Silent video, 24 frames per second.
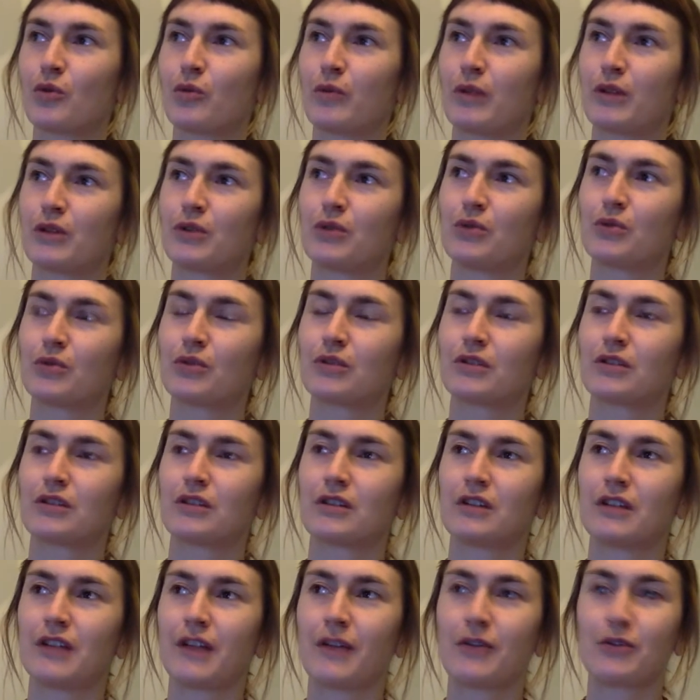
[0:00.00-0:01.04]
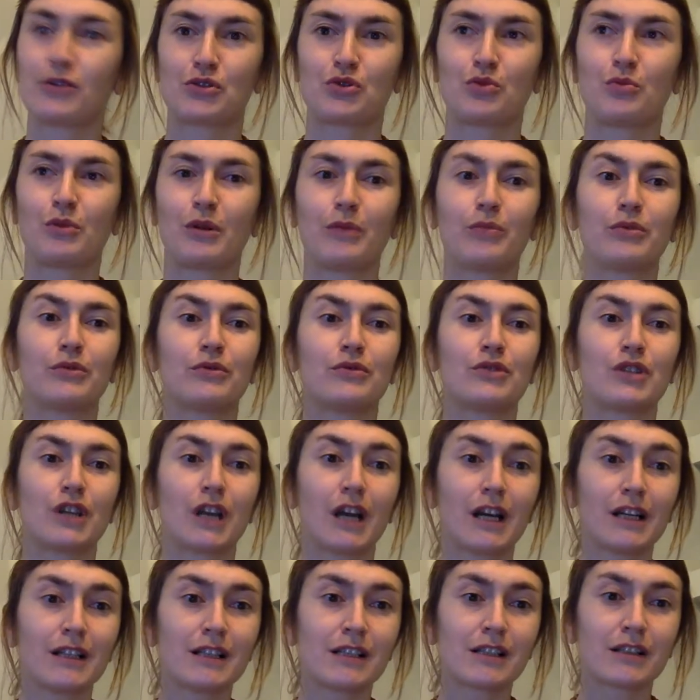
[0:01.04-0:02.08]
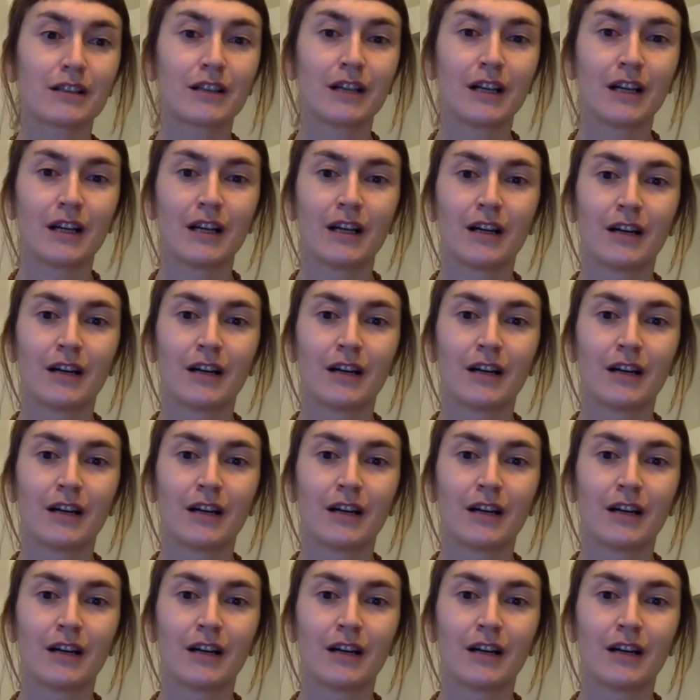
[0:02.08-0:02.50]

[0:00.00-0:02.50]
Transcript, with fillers: у подруг, а, я вижу, что у меня получается.